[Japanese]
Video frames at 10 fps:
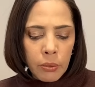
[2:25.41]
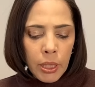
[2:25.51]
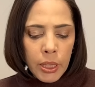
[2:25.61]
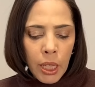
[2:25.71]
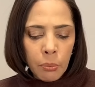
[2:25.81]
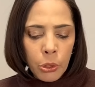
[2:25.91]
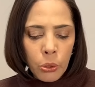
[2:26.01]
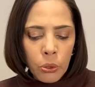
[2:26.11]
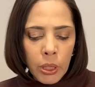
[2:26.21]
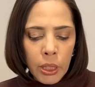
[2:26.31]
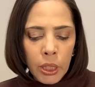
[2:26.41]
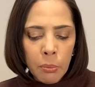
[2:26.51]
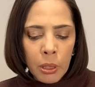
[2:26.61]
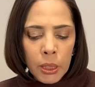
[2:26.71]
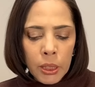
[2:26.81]
理は財務省を敵
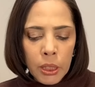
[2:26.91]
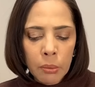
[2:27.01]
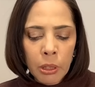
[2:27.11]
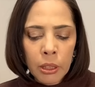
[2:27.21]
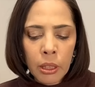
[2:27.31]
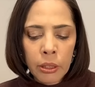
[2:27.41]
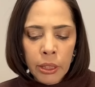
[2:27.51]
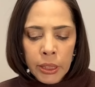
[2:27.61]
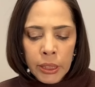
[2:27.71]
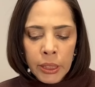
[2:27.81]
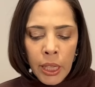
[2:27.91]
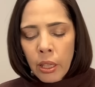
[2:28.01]
に回してしまったんです。